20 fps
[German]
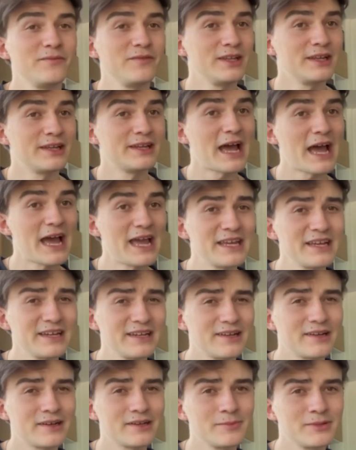wieder in
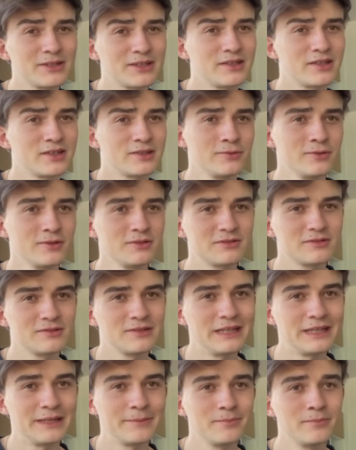Einklang mit der Natur zu
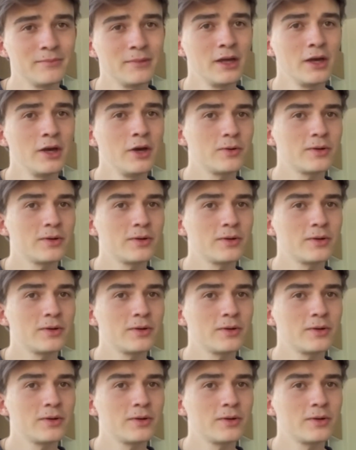leben